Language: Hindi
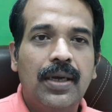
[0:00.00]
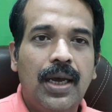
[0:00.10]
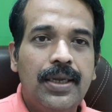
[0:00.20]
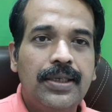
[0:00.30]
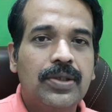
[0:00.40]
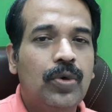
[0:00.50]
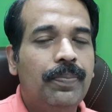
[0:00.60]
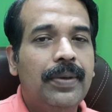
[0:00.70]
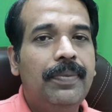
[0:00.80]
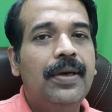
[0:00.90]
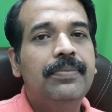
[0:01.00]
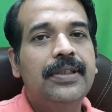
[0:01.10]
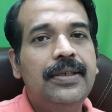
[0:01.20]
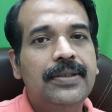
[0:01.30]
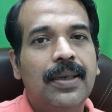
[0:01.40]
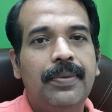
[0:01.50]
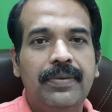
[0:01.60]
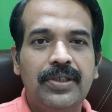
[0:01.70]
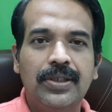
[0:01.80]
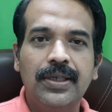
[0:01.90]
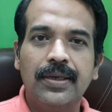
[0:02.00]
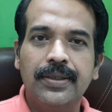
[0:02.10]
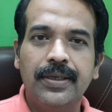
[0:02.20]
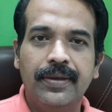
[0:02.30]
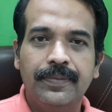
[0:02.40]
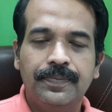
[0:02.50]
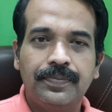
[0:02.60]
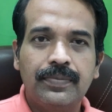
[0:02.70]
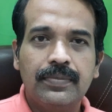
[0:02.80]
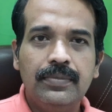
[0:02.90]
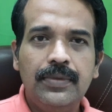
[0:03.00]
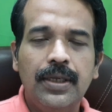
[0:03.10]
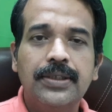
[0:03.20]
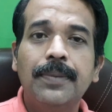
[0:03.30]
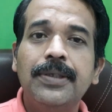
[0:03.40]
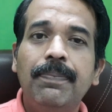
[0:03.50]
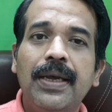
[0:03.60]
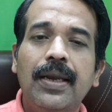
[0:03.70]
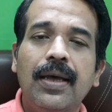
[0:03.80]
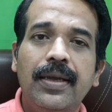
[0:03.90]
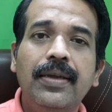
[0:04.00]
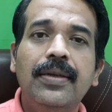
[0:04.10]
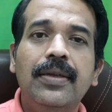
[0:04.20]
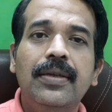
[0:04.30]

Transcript: हाई रिस्क ग्रुप में भी हम तीन सब डिवीजन करते हैं सबसे पहला है